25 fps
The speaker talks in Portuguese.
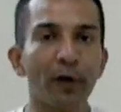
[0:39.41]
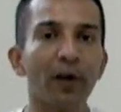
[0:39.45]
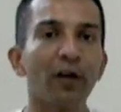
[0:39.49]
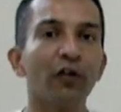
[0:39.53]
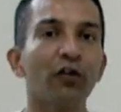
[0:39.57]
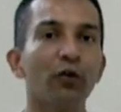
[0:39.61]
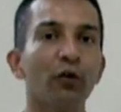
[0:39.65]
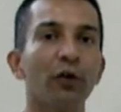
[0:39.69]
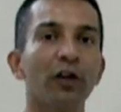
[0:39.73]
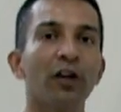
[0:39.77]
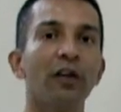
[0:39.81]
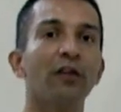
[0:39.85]

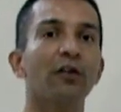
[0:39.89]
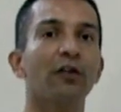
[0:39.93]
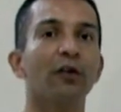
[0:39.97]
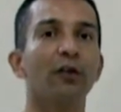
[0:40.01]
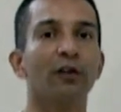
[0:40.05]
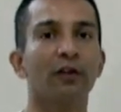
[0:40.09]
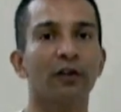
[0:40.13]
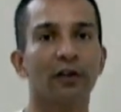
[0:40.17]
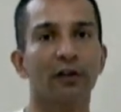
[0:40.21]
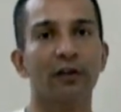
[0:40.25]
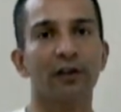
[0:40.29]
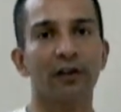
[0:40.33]

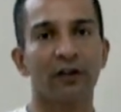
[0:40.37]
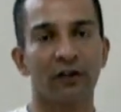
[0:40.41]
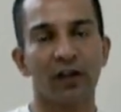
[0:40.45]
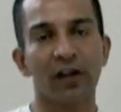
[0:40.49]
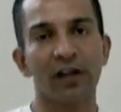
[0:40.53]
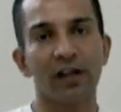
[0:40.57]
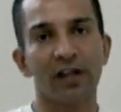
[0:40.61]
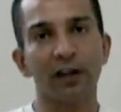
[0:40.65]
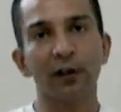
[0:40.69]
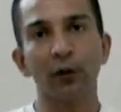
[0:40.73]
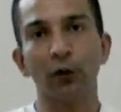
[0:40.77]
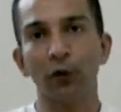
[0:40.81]
prejuízo que
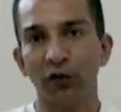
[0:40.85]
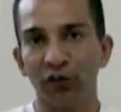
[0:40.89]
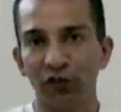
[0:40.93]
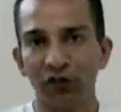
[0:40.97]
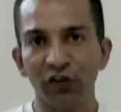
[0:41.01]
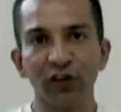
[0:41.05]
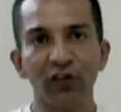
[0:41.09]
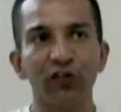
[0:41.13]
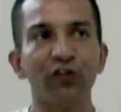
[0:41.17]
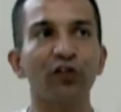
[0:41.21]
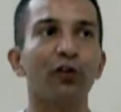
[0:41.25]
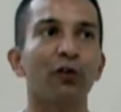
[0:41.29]
seria
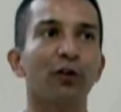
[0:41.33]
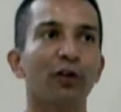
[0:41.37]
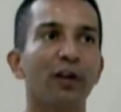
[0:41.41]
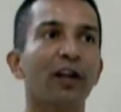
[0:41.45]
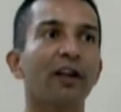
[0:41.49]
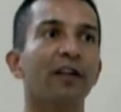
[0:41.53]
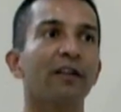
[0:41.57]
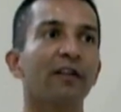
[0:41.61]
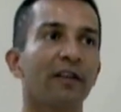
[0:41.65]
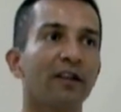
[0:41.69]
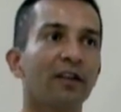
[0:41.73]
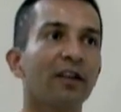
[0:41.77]
logístico,
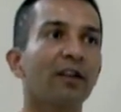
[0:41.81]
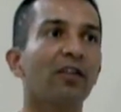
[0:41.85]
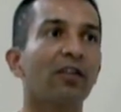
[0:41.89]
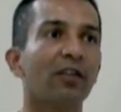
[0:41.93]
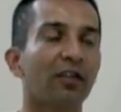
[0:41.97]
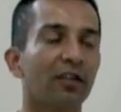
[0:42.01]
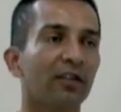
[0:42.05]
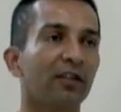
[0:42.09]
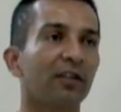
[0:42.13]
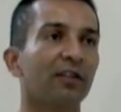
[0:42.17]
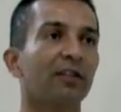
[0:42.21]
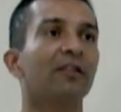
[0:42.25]
né, que seria
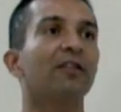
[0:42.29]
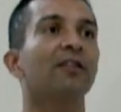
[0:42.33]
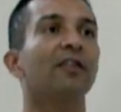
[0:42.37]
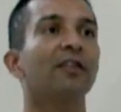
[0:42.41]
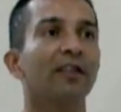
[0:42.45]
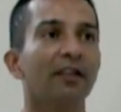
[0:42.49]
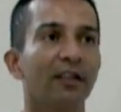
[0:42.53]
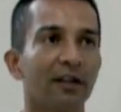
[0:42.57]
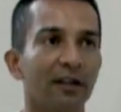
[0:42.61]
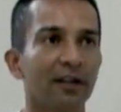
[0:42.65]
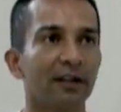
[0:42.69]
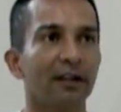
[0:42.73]
de,
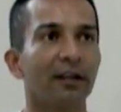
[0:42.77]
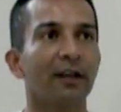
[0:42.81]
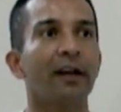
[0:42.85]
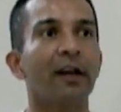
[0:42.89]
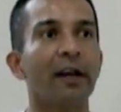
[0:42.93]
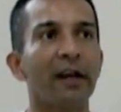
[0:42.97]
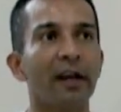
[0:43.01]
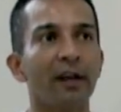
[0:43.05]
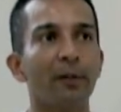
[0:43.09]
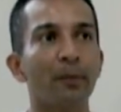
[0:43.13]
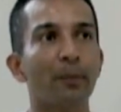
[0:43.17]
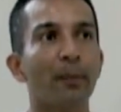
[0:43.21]
de
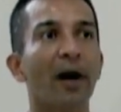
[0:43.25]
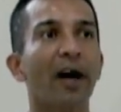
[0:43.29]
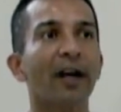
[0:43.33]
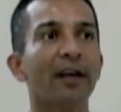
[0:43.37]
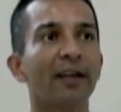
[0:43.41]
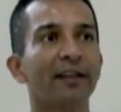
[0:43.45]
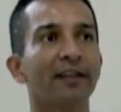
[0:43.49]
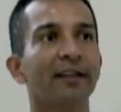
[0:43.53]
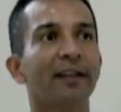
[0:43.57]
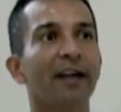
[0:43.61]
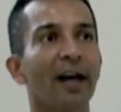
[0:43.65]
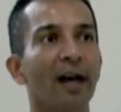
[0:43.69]
é,
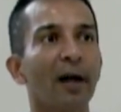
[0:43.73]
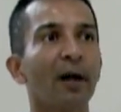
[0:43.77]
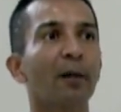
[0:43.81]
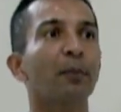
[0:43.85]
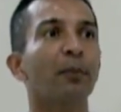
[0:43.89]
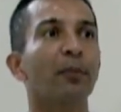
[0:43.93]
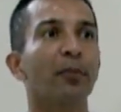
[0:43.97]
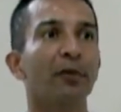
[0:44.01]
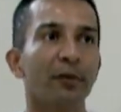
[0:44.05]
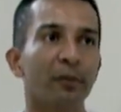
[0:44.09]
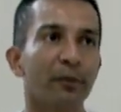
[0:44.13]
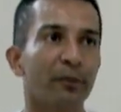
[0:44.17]

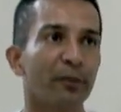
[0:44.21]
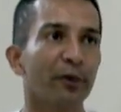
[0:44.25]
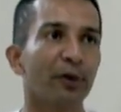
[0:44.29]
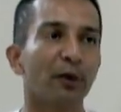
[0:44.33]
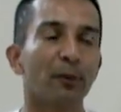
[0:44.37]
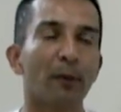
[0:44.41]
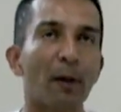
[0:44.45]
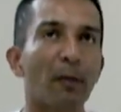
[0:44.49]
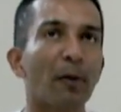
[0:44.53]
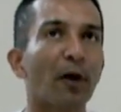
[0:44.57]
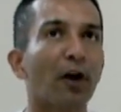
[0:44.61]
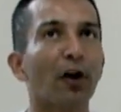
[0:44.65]
impactar por,
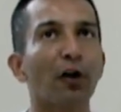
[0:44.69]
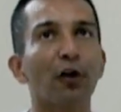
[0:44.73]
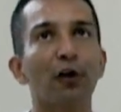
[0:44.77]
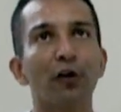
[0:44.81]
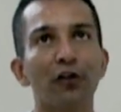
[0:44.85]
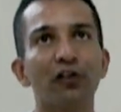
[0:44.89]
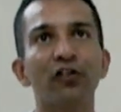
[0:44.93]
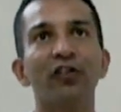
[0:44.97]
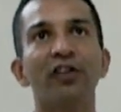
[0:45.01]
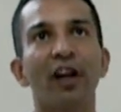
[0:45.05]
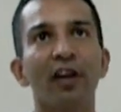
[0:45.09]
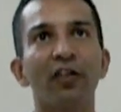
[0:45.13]
por, uma maior
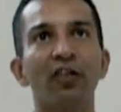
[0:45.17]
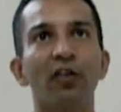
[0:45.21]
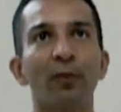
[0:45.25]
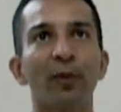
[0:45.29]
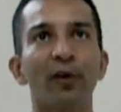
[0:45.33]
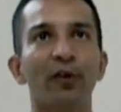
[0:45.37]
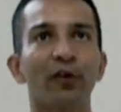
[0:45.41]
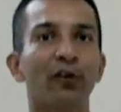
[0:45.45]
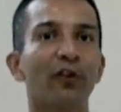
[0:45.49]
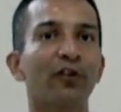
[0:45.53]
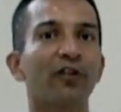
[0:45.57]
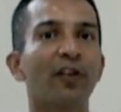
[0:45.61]
quantidade de
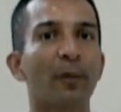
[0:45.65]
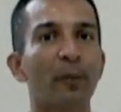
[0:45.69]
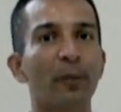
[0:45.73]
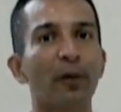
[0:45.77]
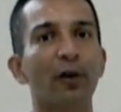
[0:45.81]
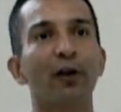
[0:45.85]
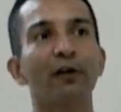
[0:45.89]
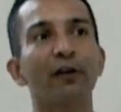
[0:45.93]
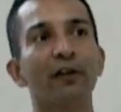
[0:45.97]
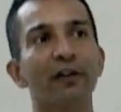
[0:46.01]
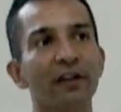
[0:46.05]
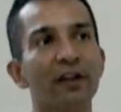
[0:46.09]
pessoas na
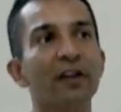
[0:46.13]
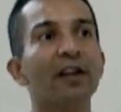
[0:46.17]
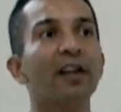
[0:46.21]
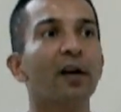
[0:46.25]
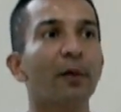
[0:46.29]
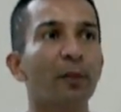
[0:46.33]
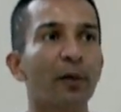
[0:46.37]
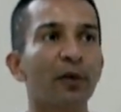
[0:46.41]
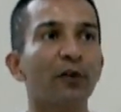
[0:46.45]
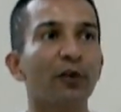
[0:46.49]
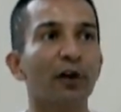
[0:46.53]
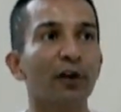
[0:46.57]
prova,
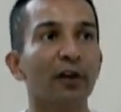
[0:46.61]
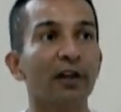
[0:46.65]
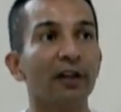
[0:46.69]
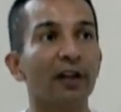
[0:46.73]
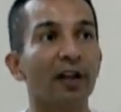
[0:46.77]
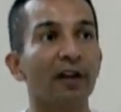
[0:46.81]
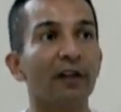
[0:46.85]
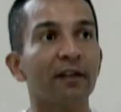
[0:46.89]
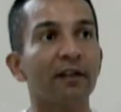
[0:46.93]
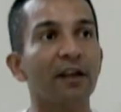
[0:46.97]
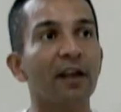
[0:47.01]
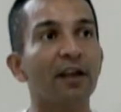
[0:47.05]
seria a pessoa que
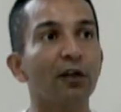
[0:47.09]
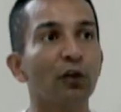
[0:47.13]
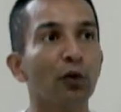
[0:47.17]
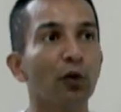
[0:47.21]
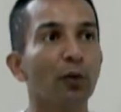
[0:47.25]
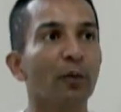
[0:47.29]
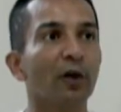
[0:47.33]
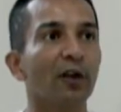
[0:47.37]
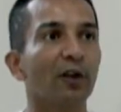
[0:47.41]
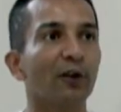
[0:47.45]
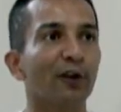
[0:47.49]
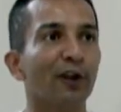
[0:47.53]
está sem
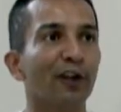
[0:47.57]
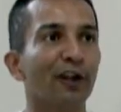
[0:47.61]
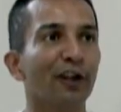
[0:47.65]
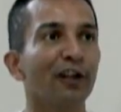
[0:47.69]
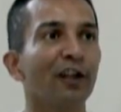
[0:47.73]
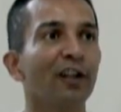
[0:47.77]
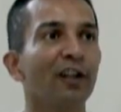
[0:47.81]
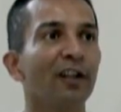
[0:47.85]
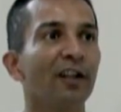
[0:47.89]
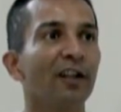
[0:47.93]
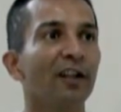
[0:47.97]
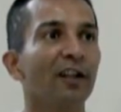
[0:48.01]
número,
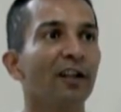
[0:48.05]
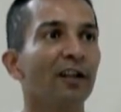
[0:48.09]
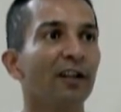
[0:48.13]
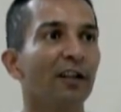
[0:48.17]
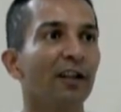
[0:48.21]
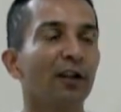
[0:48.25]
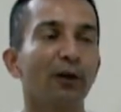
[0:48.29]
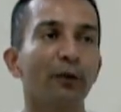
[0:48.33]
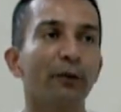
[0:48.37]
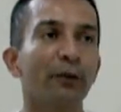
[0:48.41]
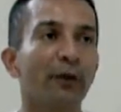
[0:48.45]
né, que não